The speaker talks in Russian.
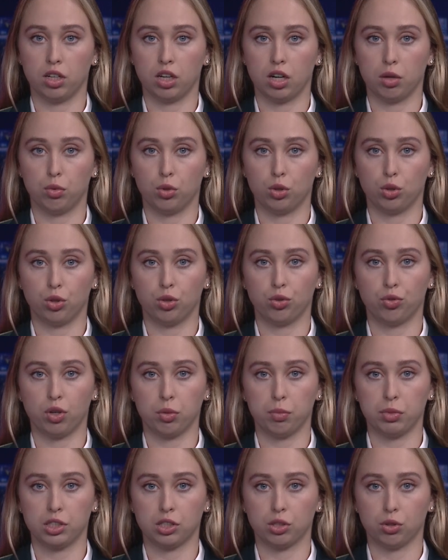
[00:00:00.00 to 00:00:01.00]
работу
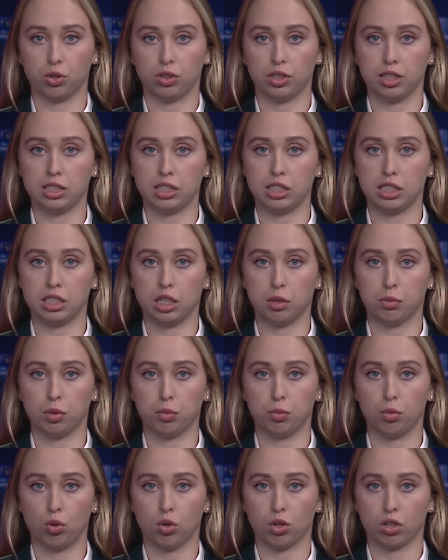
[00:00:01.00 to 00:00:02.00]
информационной системы
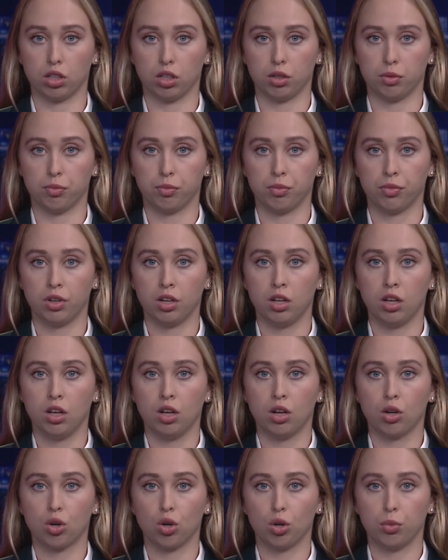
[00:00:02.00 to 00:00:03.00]
порта.
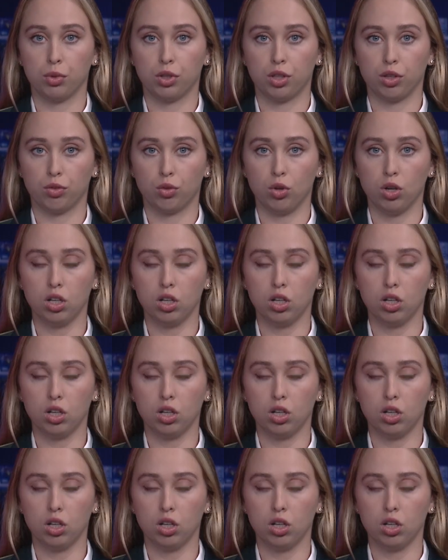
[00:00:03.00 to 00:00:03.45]
Кроме того,